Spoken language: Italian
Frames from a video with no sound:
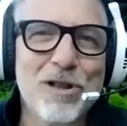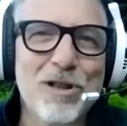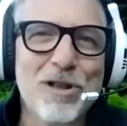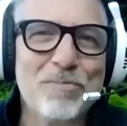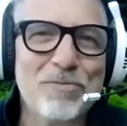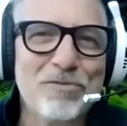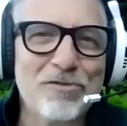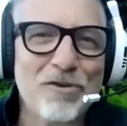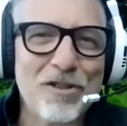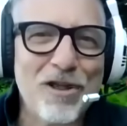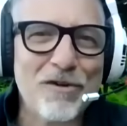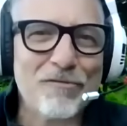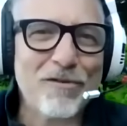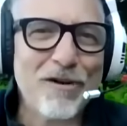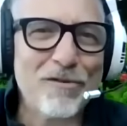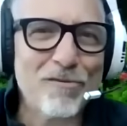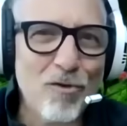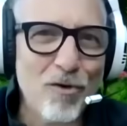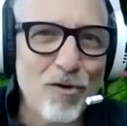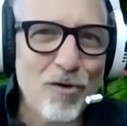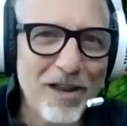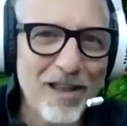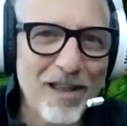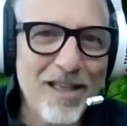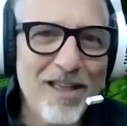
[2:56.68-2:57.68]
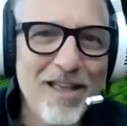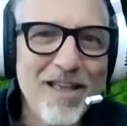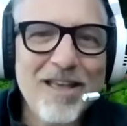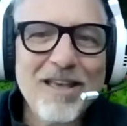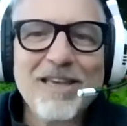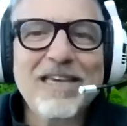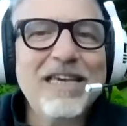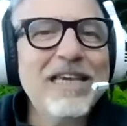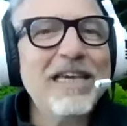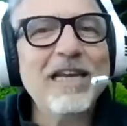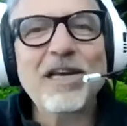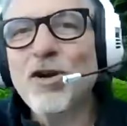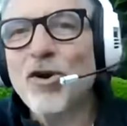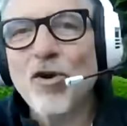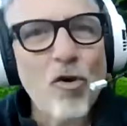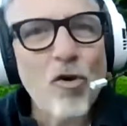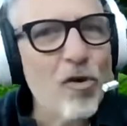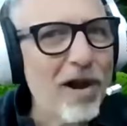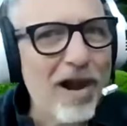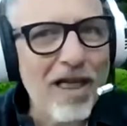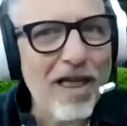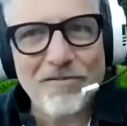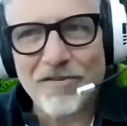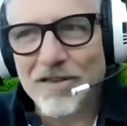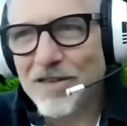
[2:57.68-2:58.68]
degli episodi a favori, chi
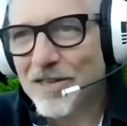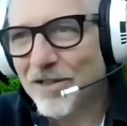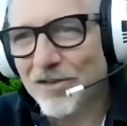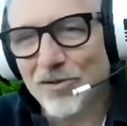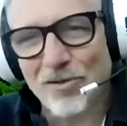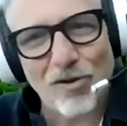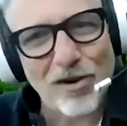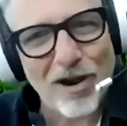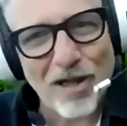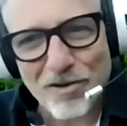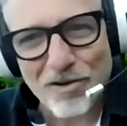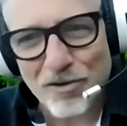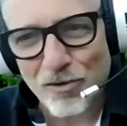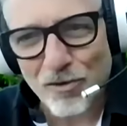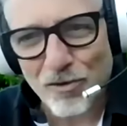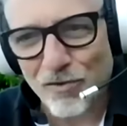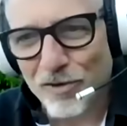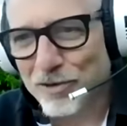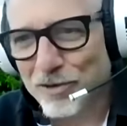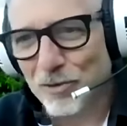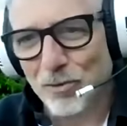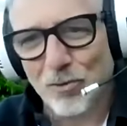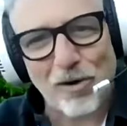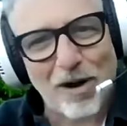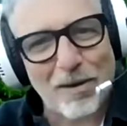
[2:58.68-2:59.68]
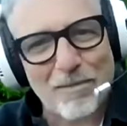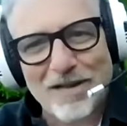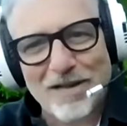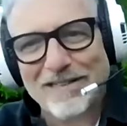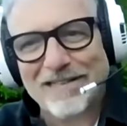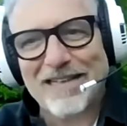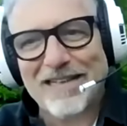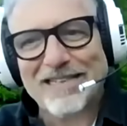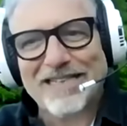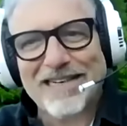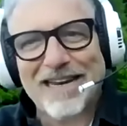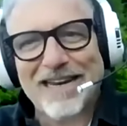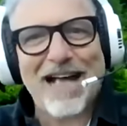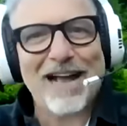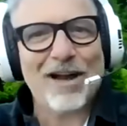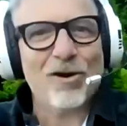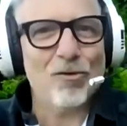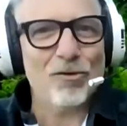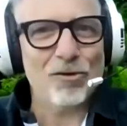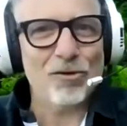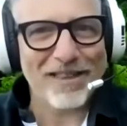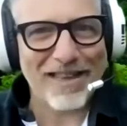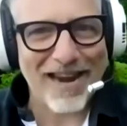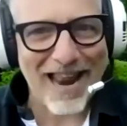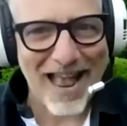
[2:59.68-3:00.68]
non l'ha vinto la Juve sicuramente ce l'ha
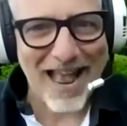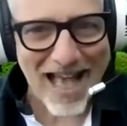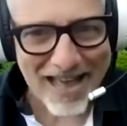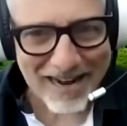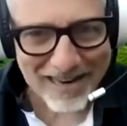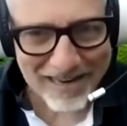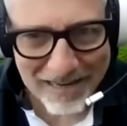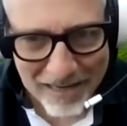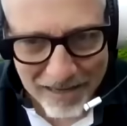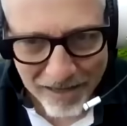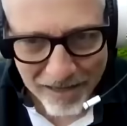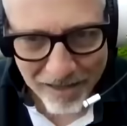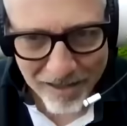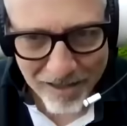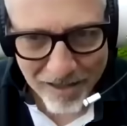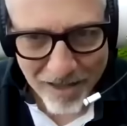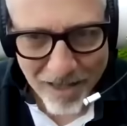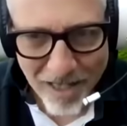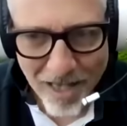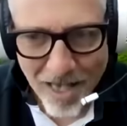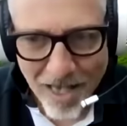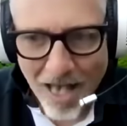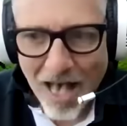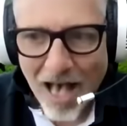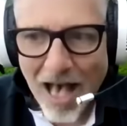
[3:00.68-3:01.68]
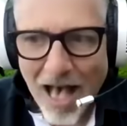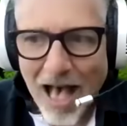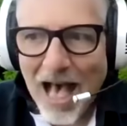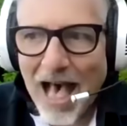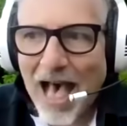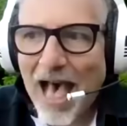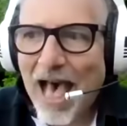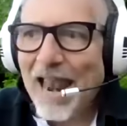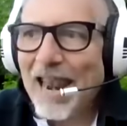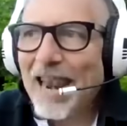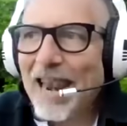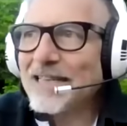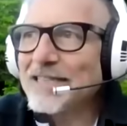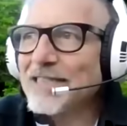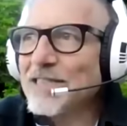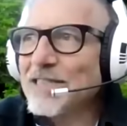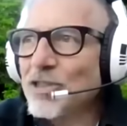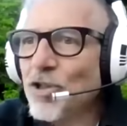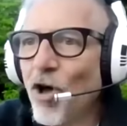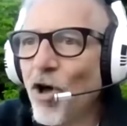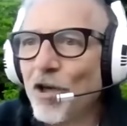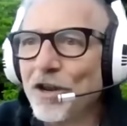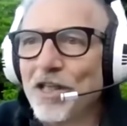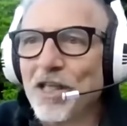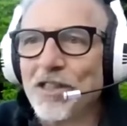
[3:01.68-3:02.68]
contrari, alla
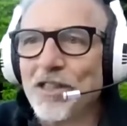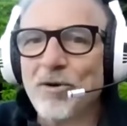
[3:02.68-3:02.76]
storia